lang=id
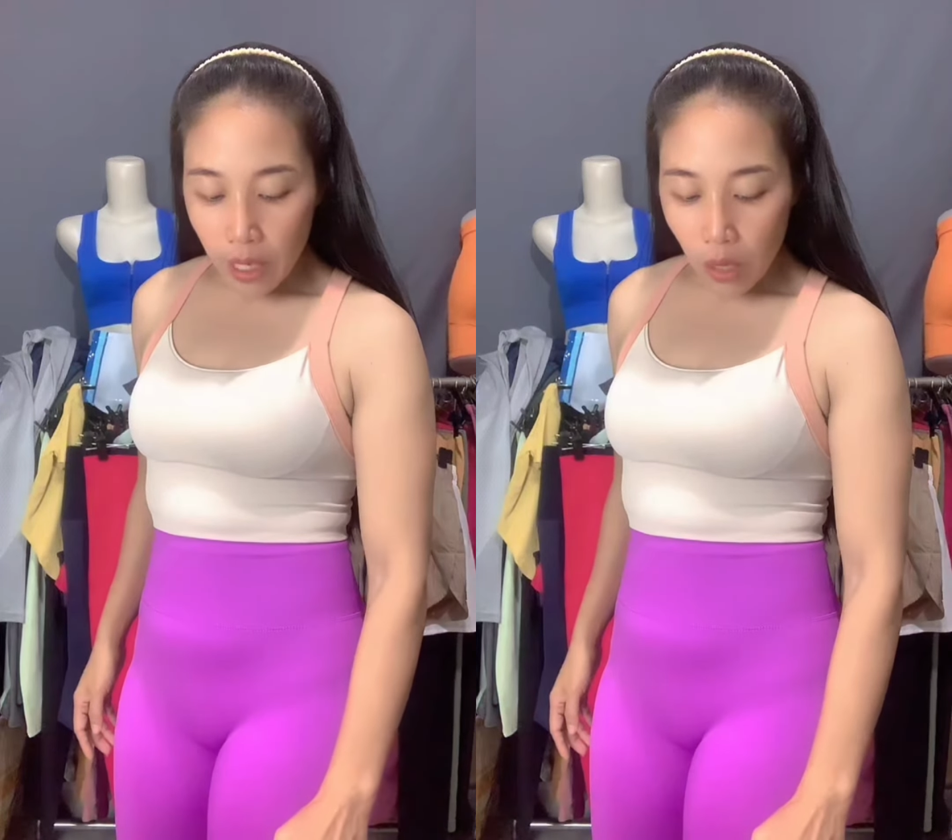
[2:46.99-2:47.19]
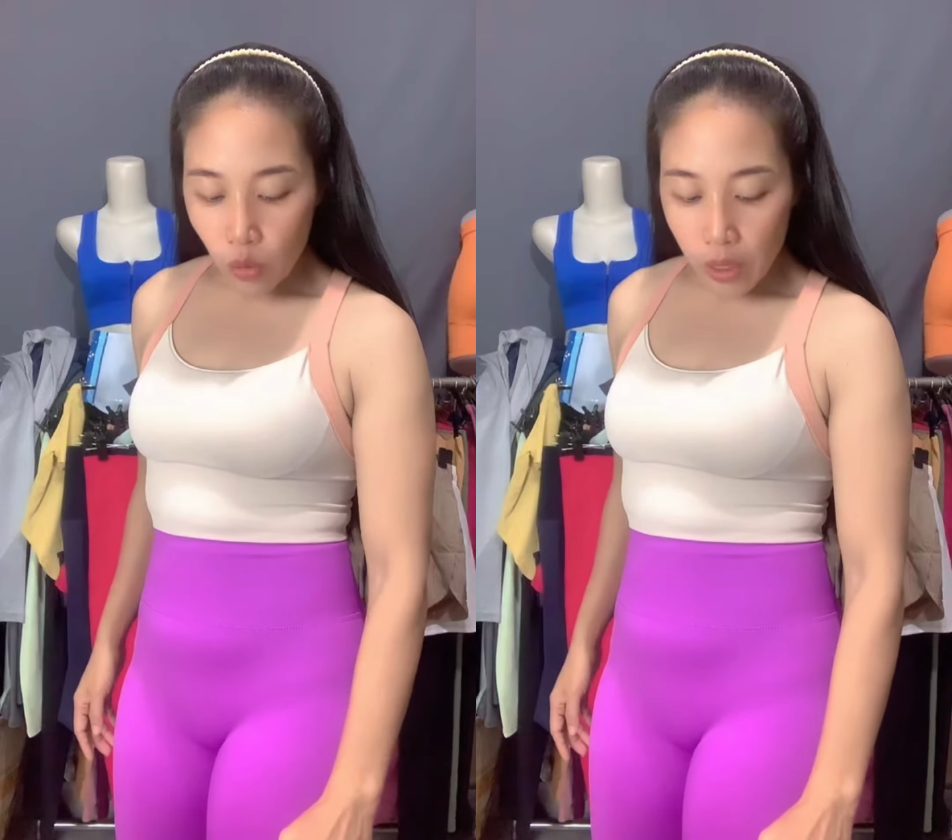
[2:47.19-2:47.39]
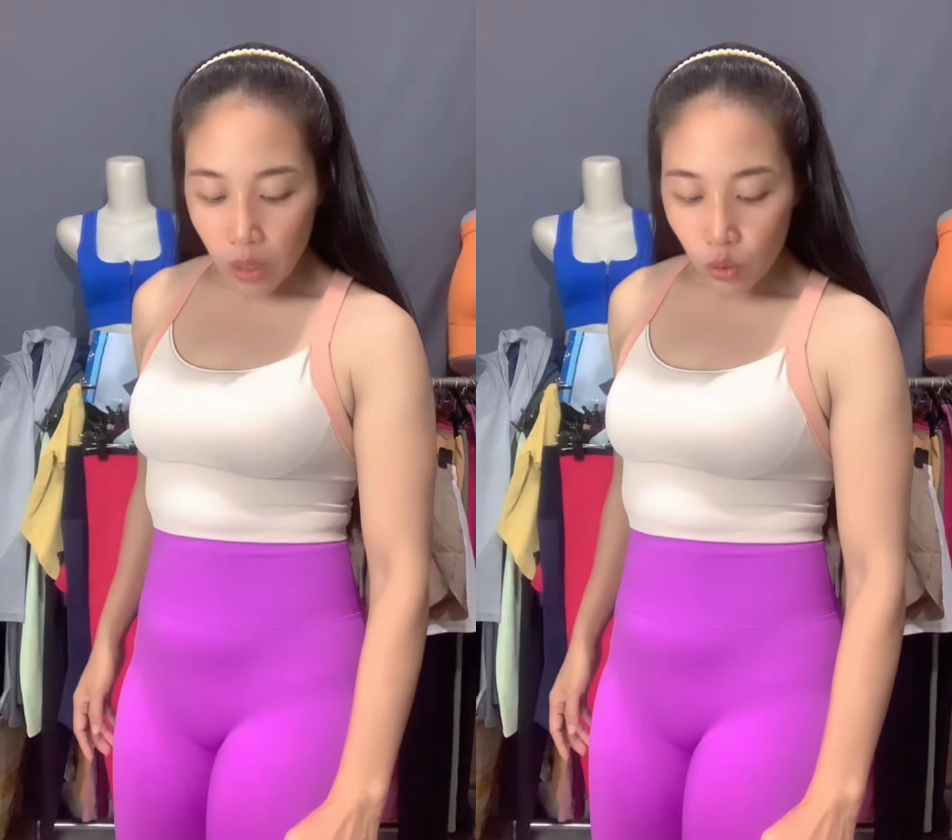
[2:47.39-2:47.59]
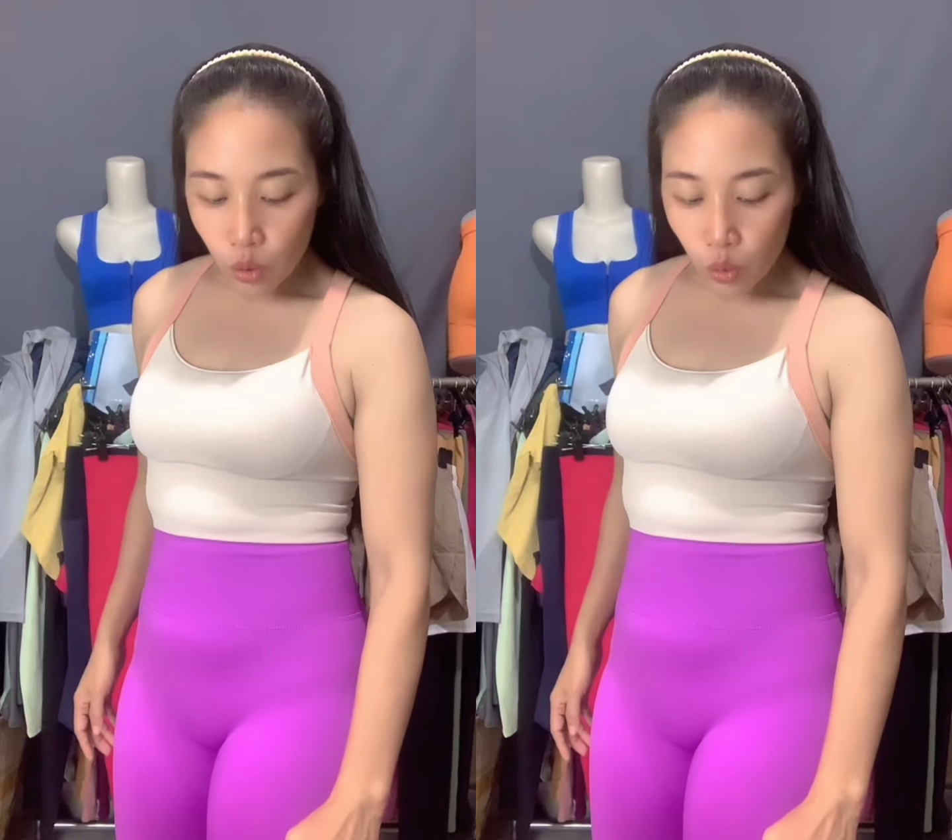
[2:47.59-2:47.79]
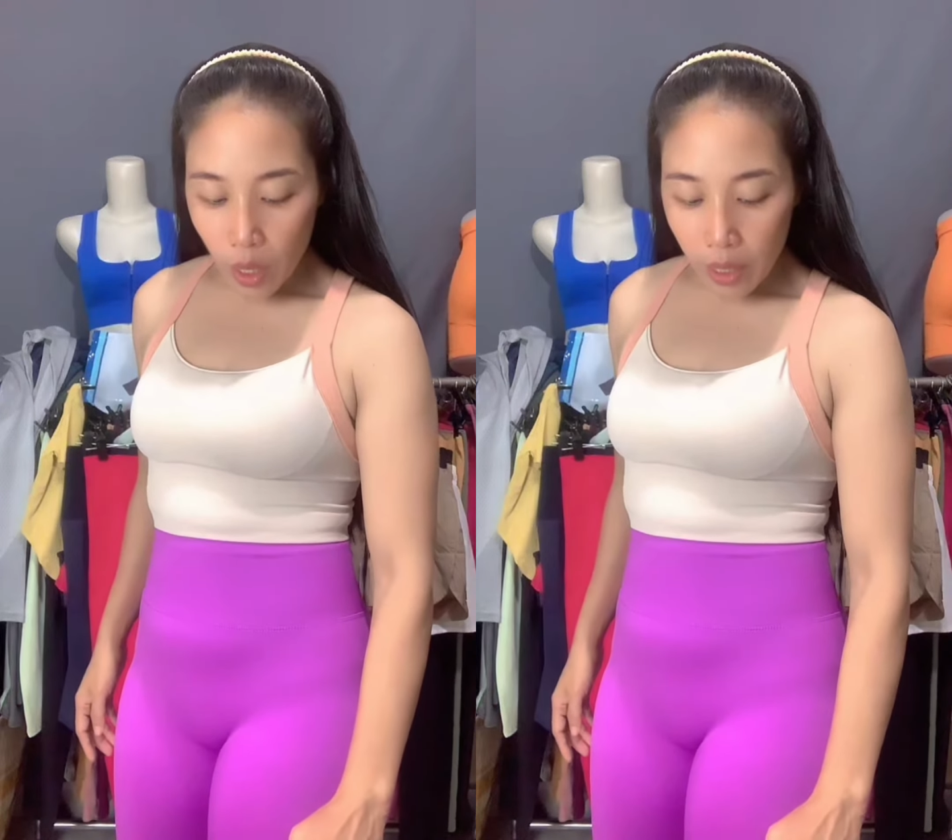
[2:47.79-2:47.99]
ya aku lihat
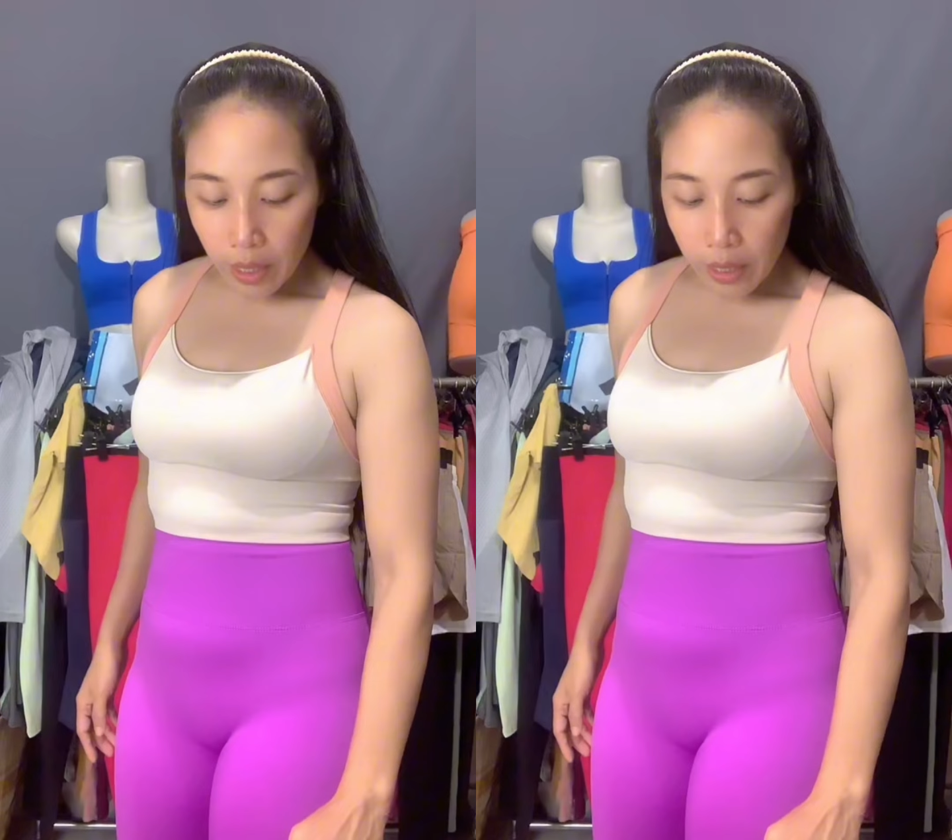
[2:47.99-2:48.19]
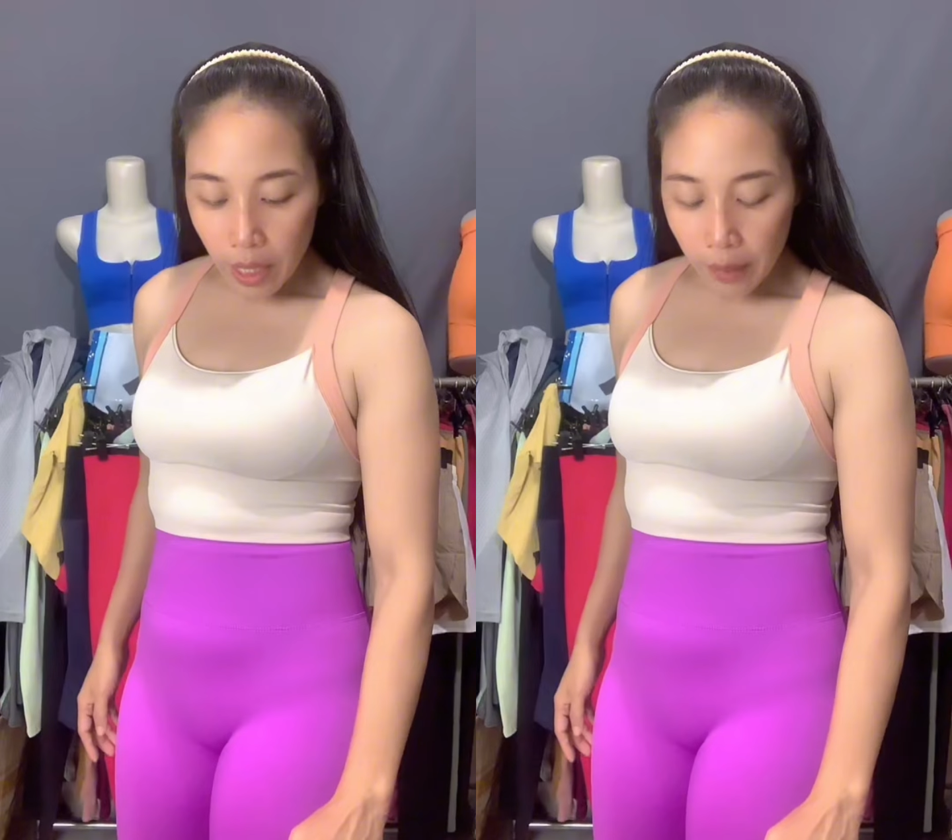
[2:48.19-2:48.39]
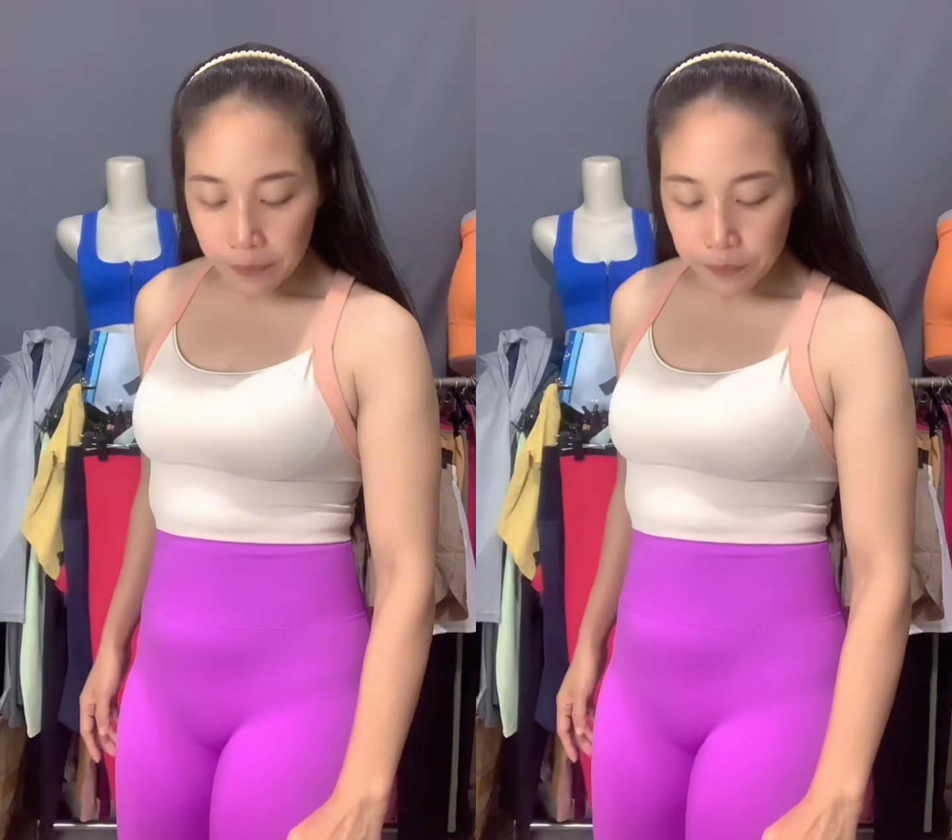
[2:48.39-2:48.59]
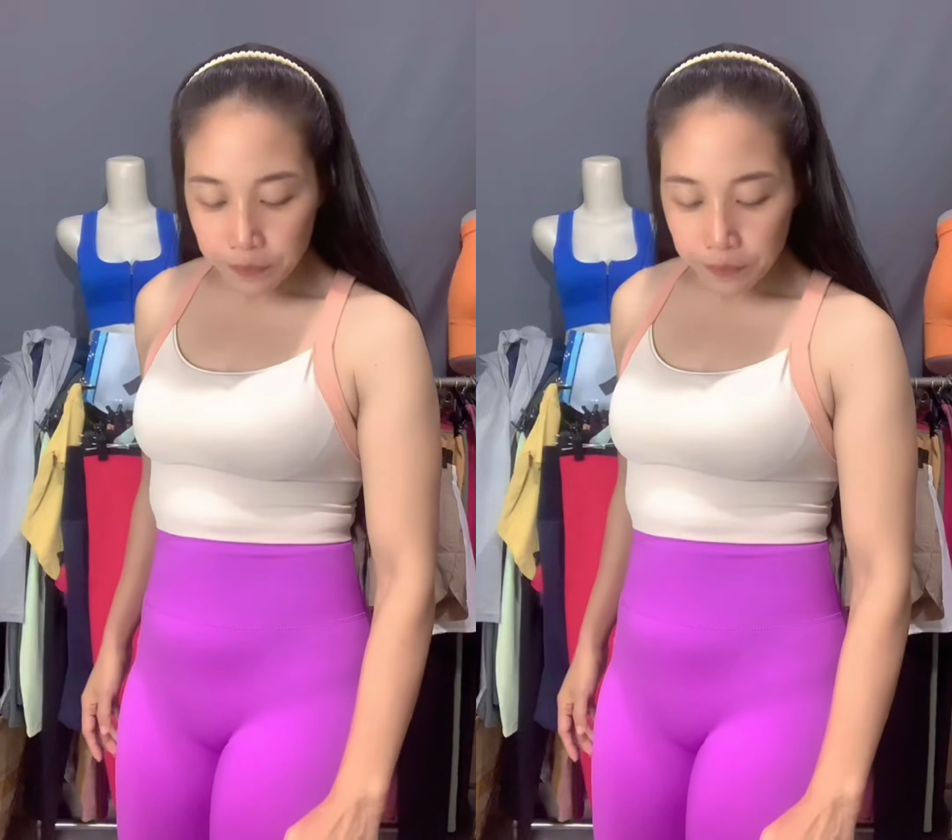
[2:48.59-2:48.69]
dulu iya. warnanya